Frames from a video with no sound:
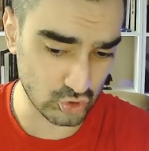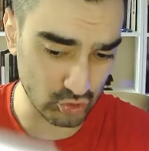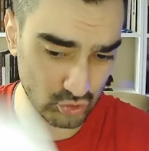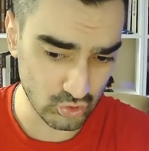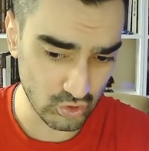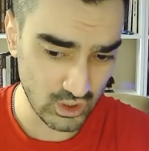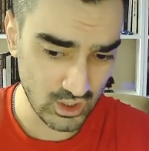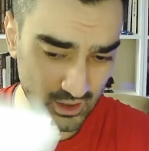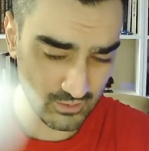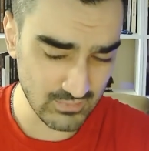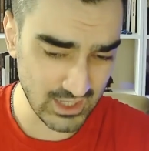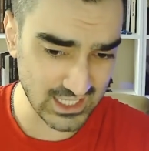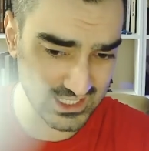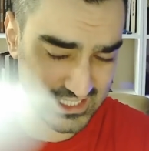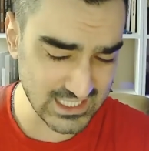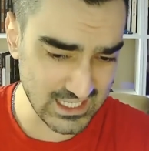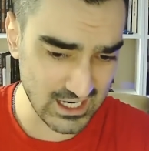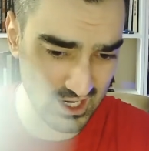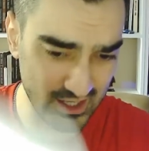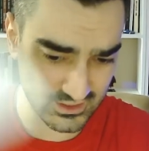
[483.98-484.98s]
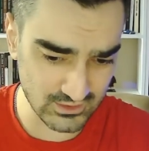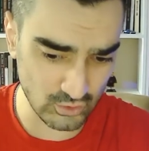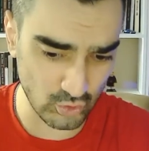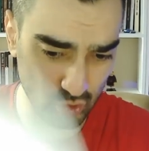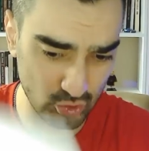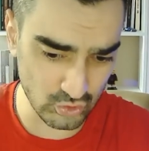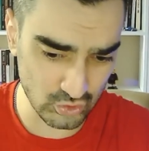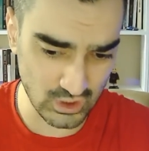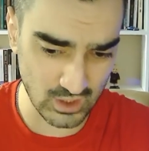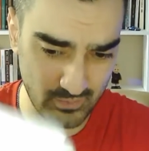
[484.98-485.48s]
gün. Belki yarın da
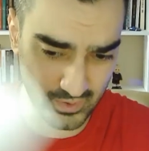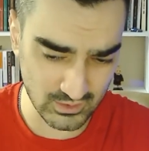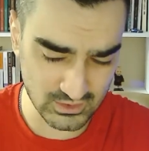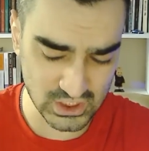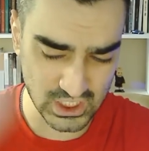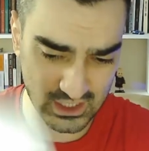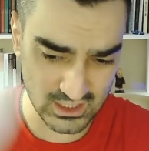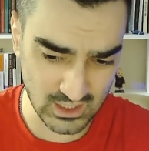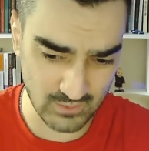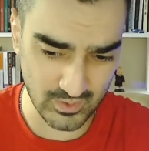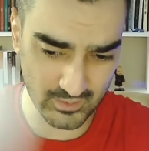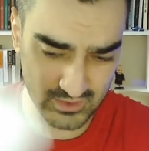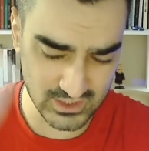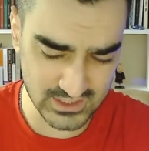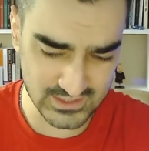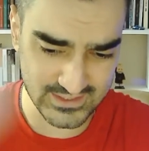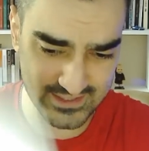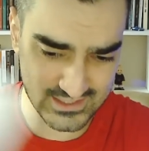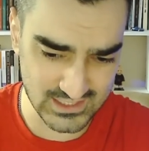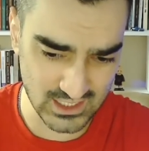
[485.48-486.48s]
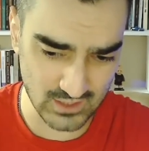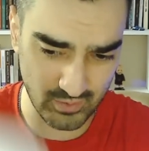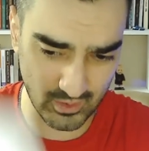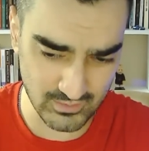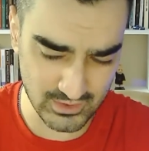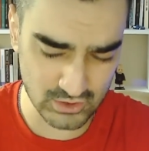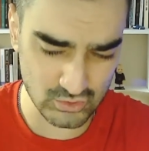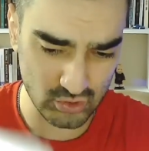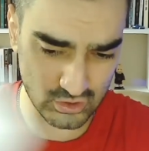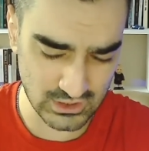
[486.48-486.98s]
oyun yap şey yapabiliriz, dizi
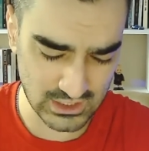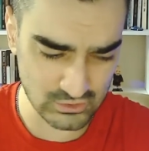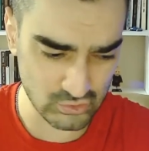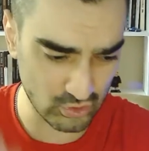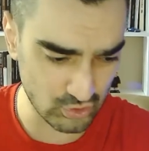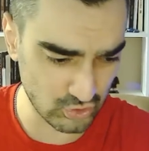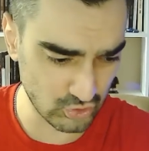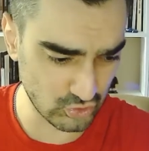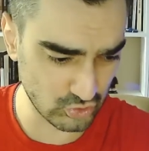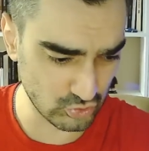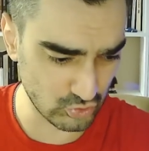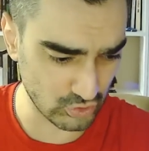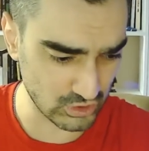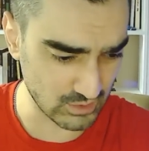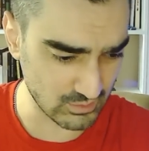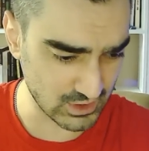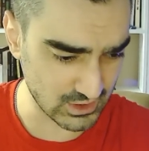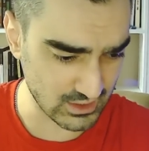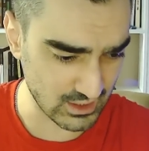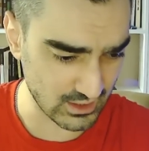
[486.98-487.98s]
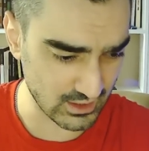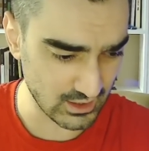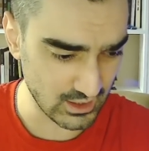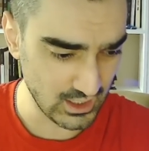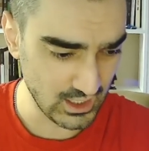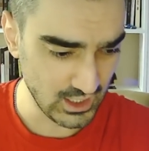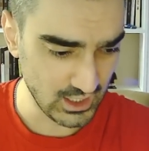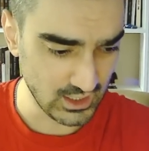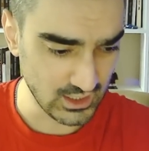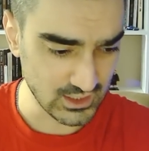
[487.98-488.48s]
yapabiliriz. Ondan sonraki gün de olabilir yani.
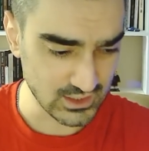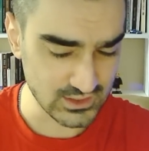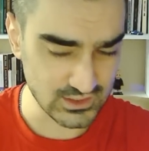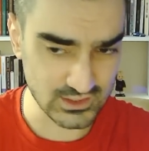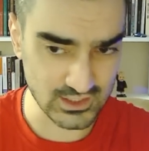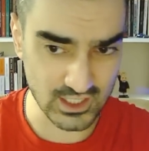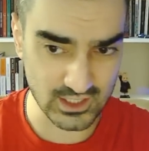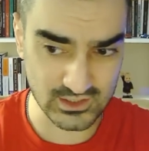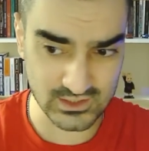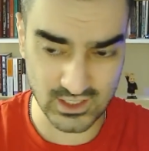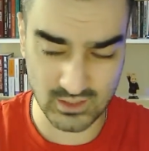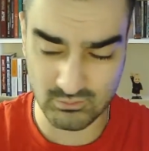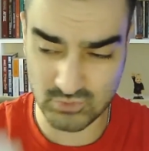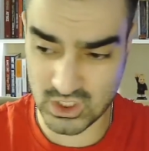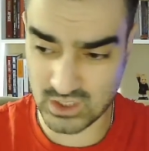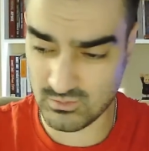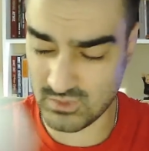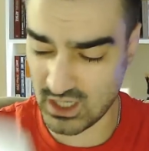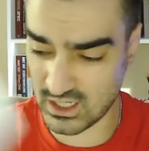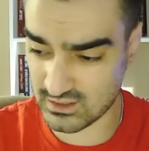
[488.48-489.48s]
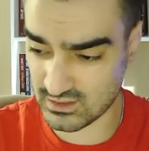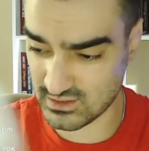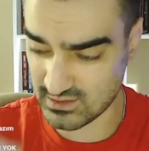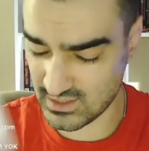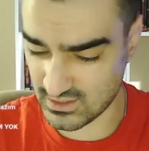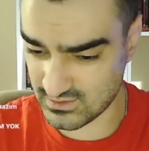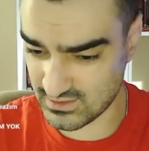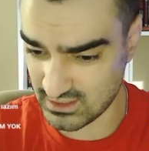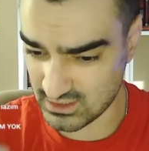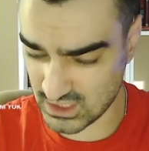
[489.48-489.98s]
80 kim yardı,
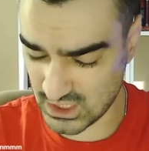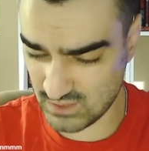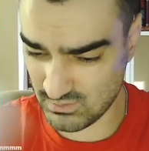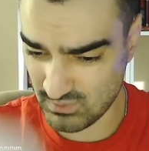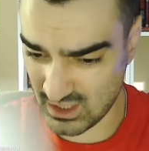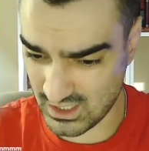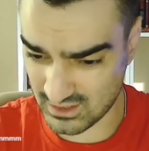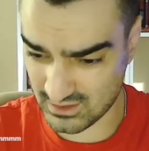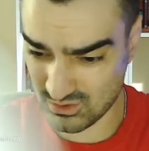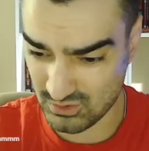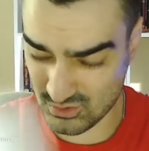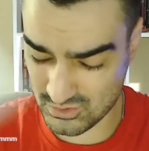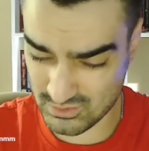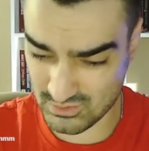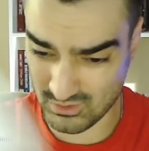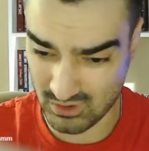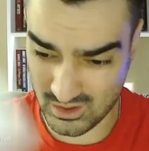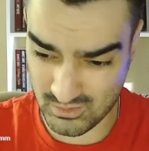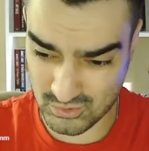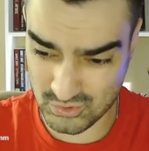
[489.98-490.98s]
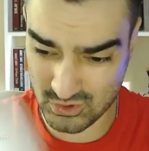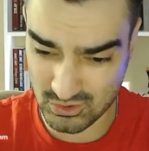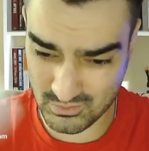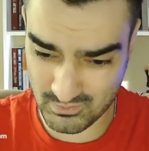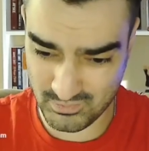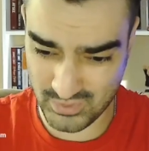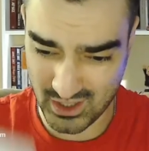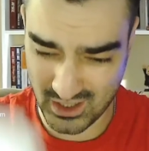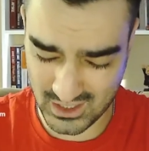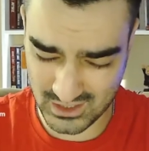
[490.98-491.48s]
80 kim yardı, 100 abi
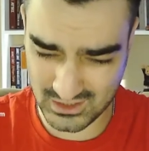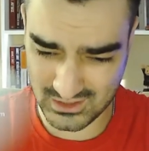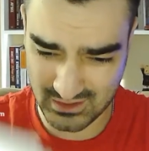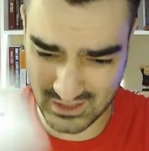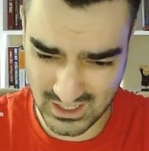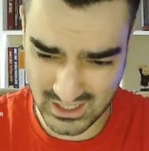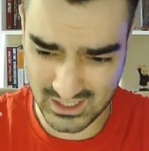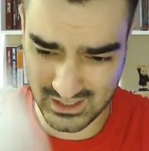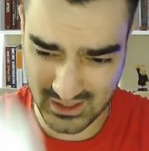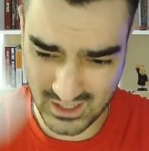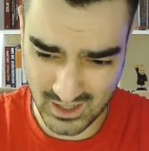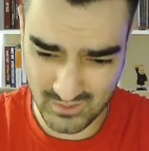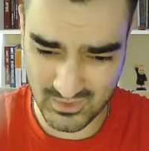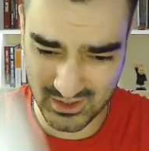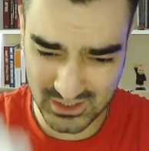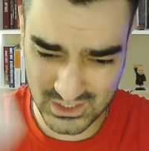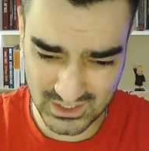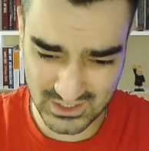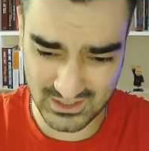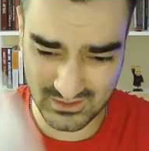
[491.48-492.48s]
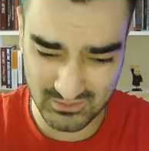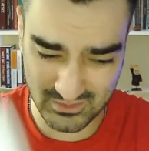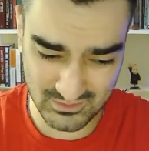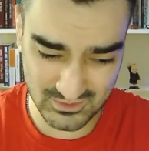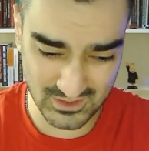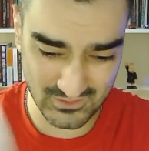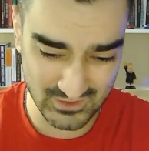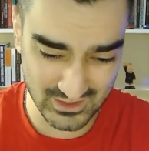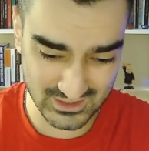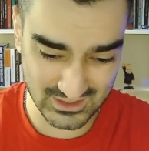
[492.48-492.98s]
çok pahalı yani ama işte
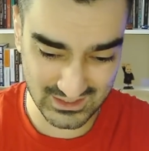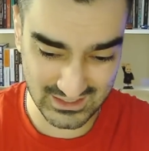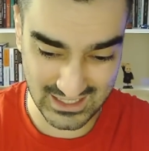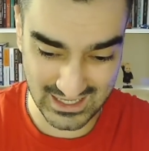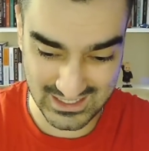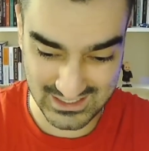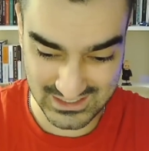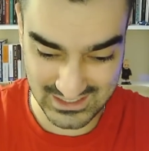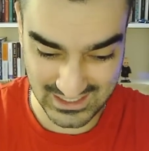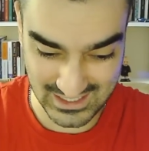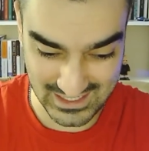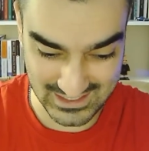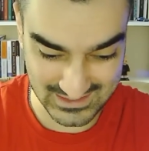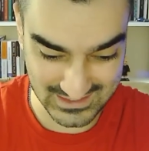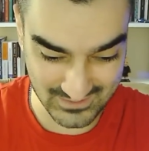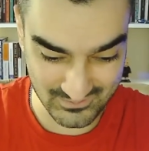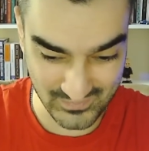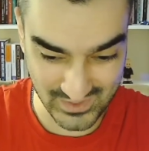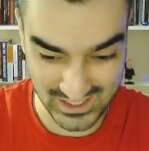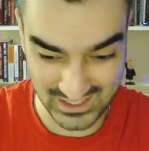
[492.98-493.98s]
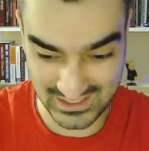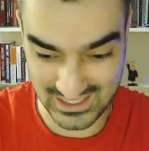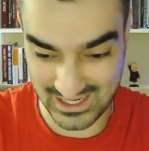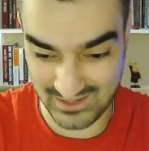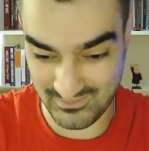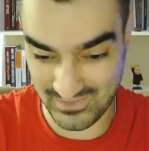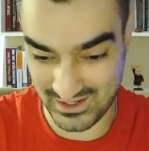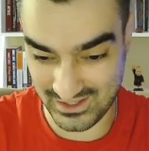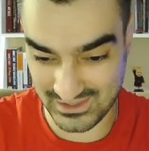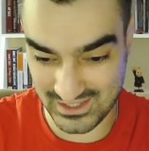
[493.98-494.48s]
bu de her şey artık pahalı
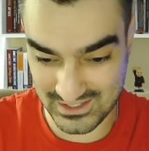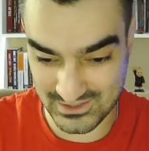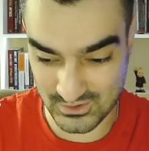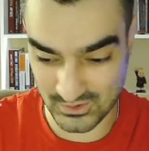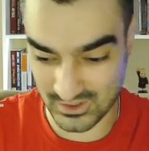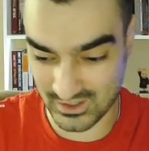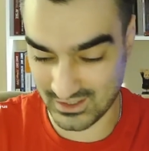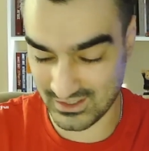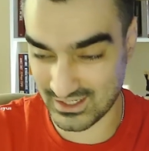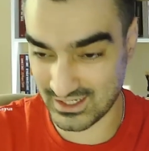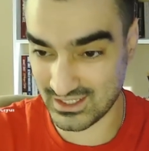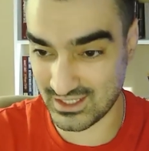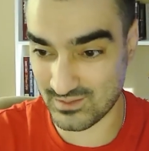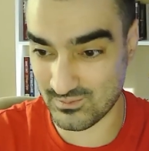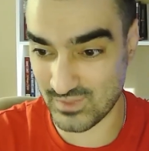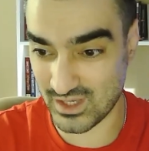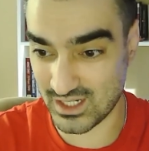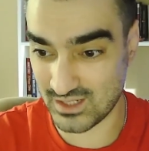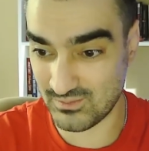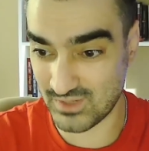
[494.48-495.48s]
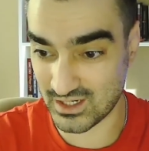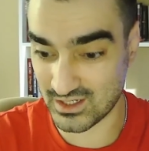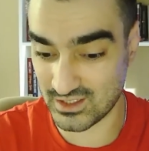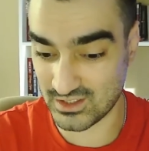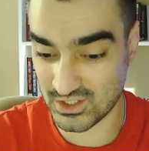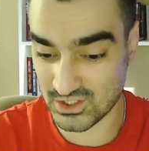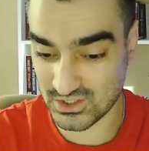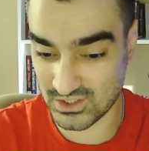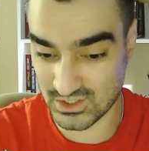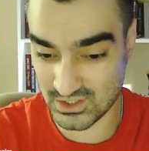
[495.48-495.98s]
ama neyse oralara girmeyelim
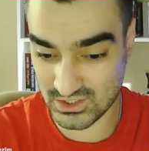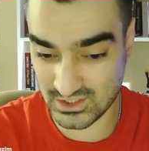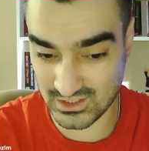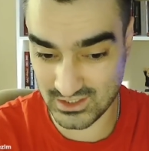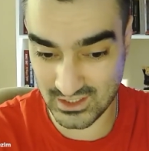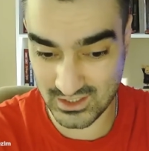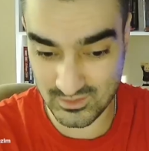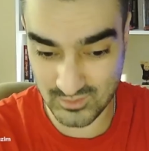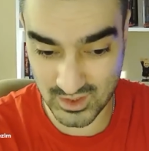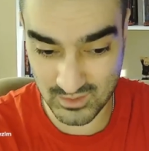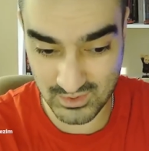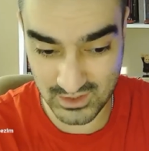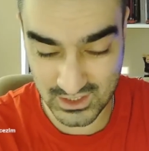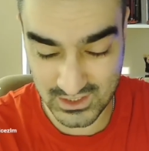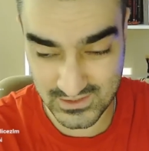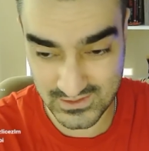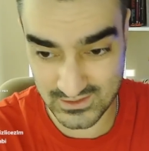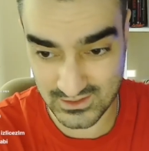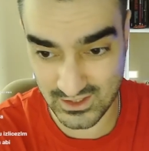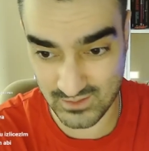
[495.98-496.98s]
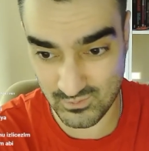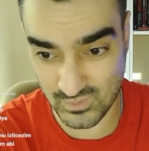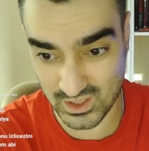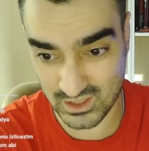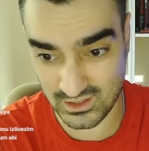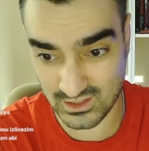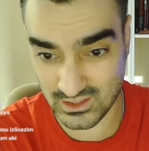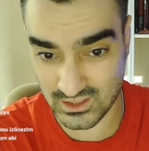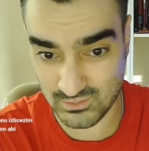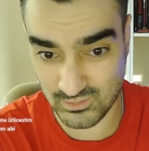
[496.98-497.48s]
arkadaşlar. İşte dediğim gibi ikisinden
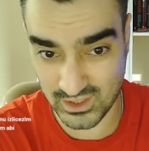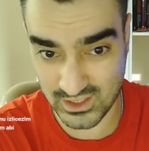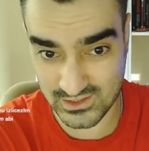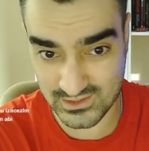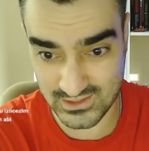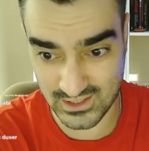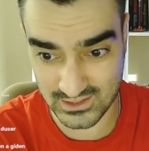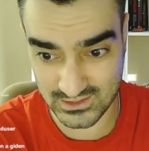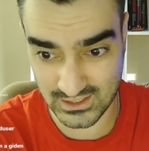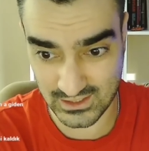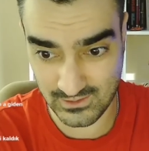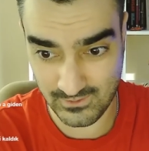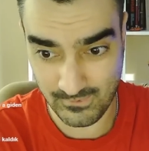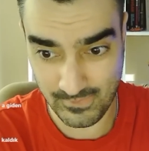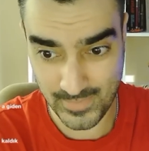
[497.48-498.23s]
birine gitmeniz zaten